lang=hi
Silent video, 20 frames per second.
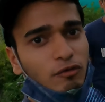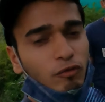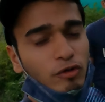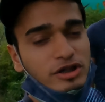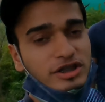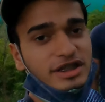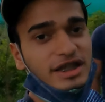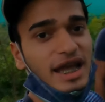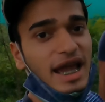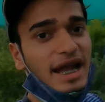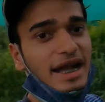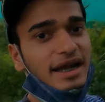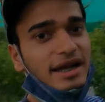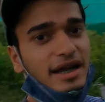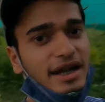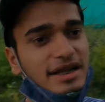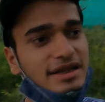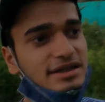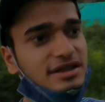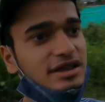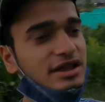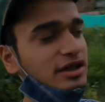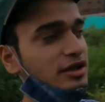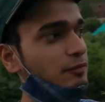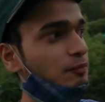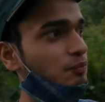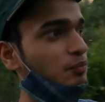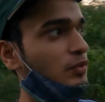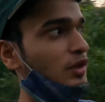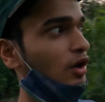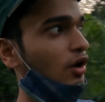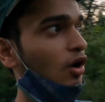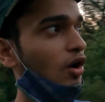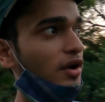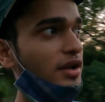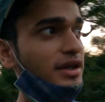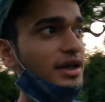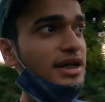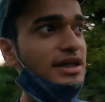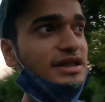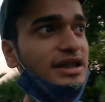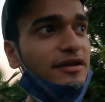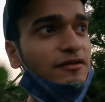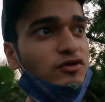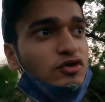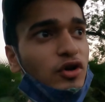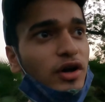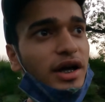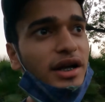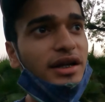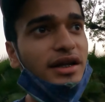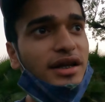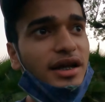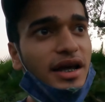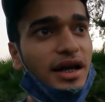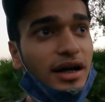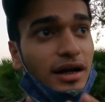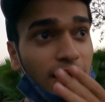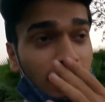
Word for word: वो इसकी एंट्रेंस थी और ये सिर्फ जो है इनकी एक